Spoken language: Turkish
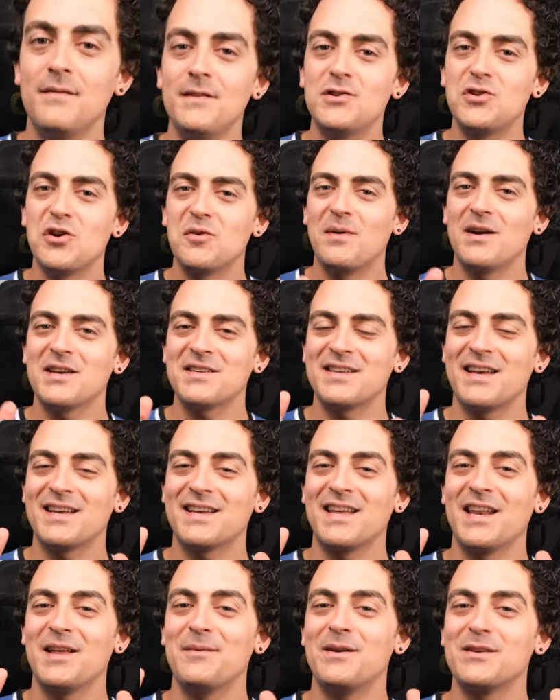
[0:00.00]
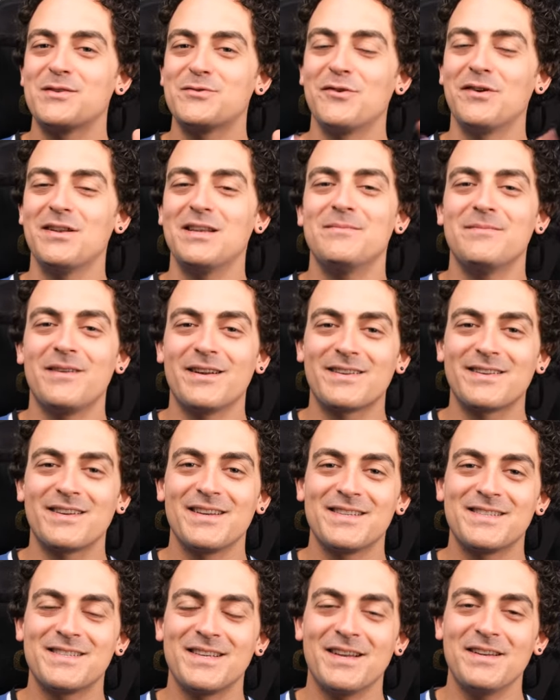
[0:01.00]
videoya başlarken hemen söyleyeyim
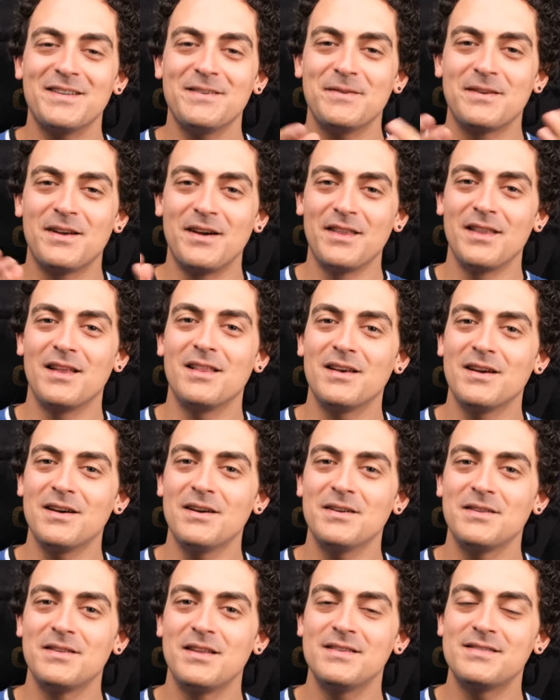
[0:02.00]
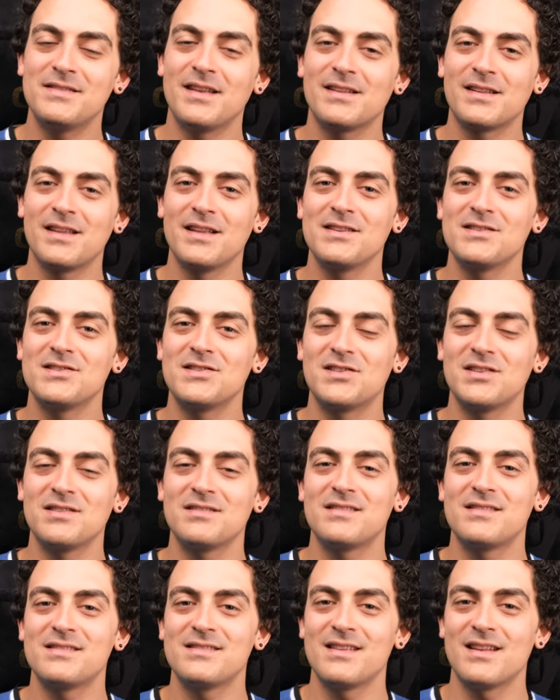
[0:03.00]
arkadaşlar. Kanala destekleriniz için
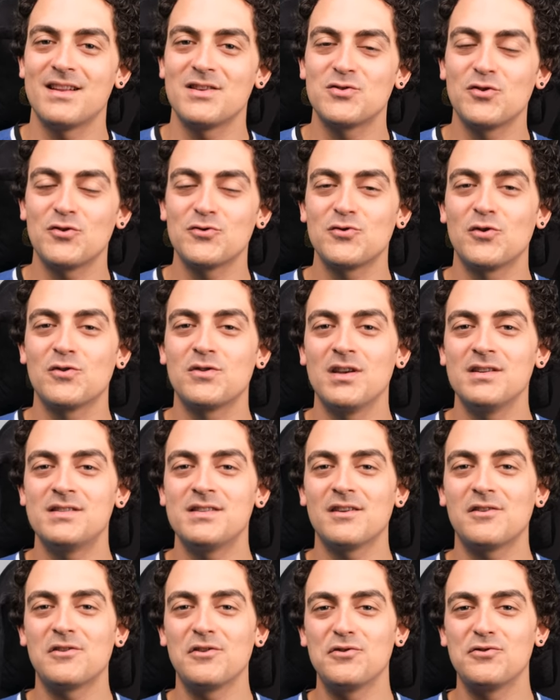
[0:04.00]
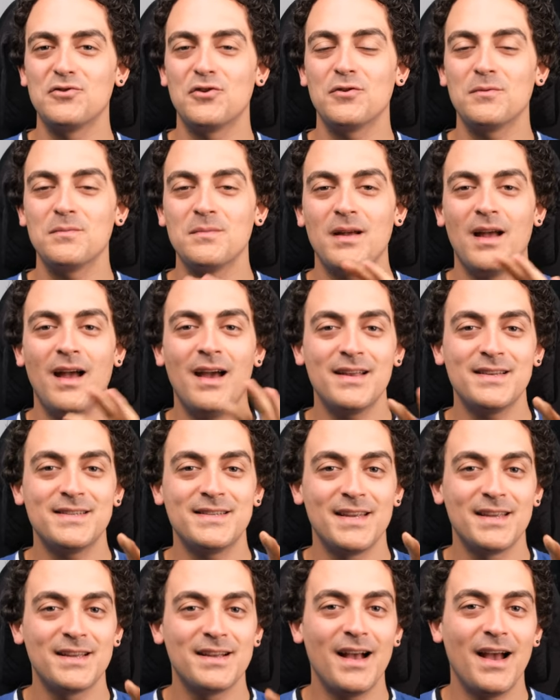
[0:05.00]
sizlere çok çok teşekkür ediyorum. Her
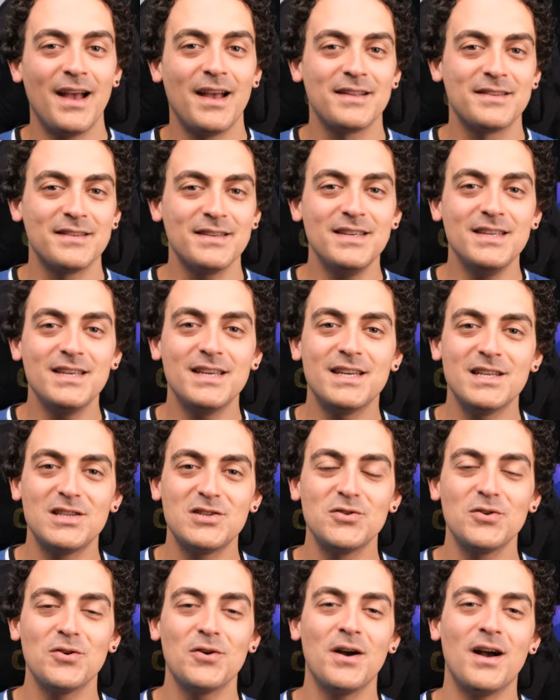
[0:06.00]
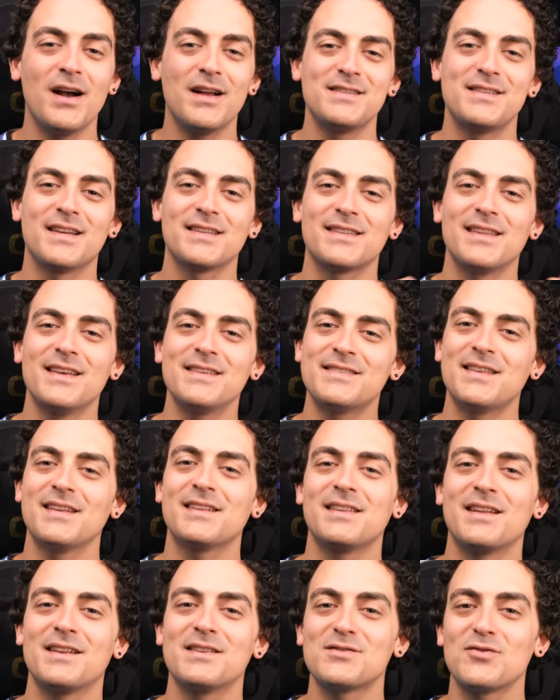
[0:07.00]
şey gayet iyi gidiyor ancak
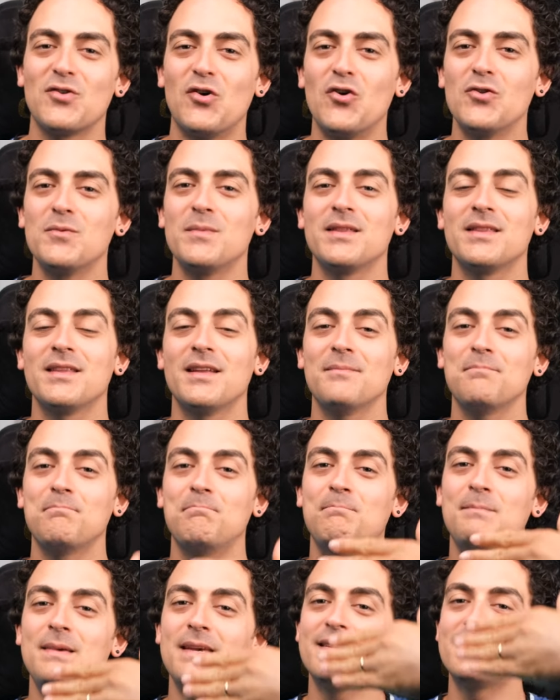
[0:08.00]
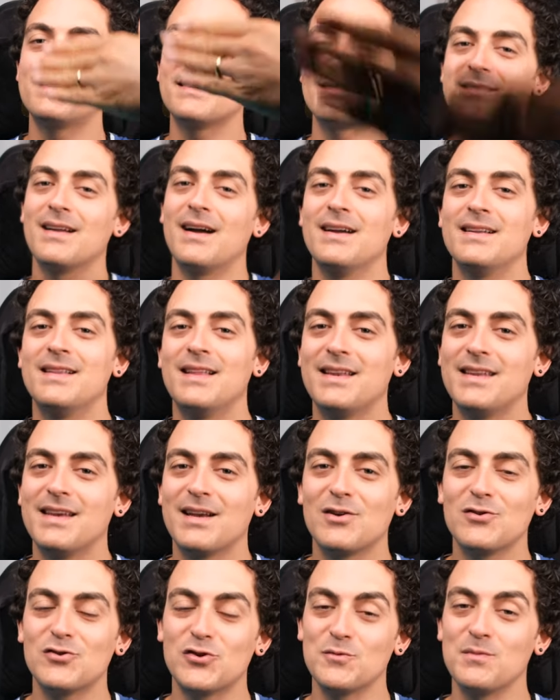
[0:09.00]
destekleriniz olmadan bir tık daha
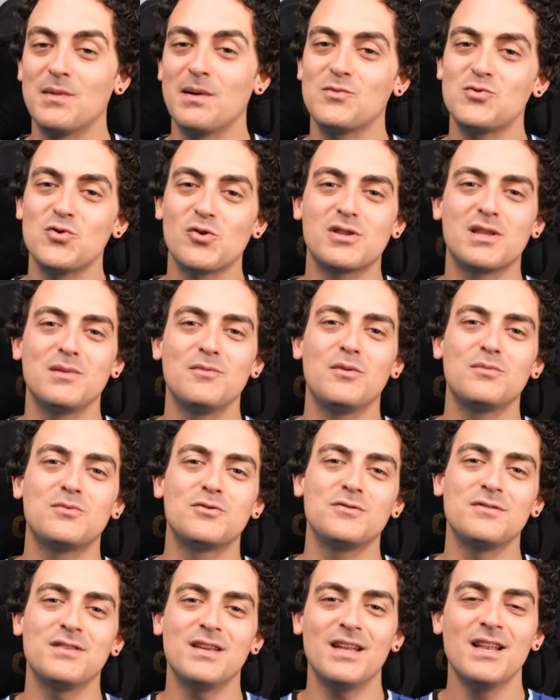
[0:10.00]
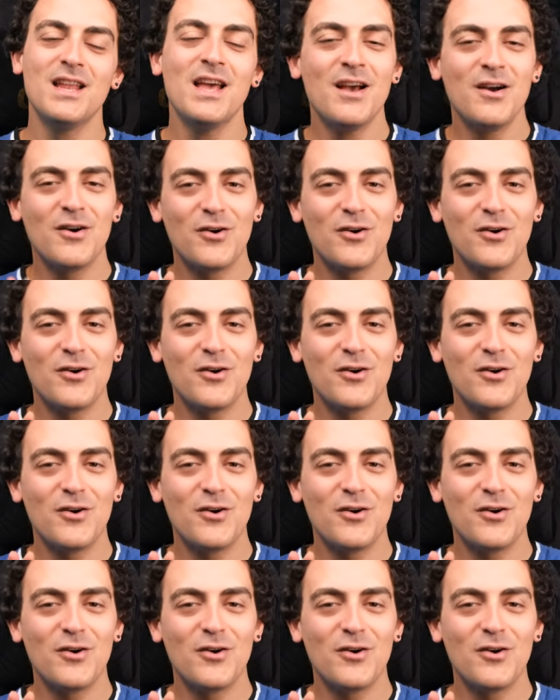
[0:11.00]
ileriye götürmem çok da mümkün değil.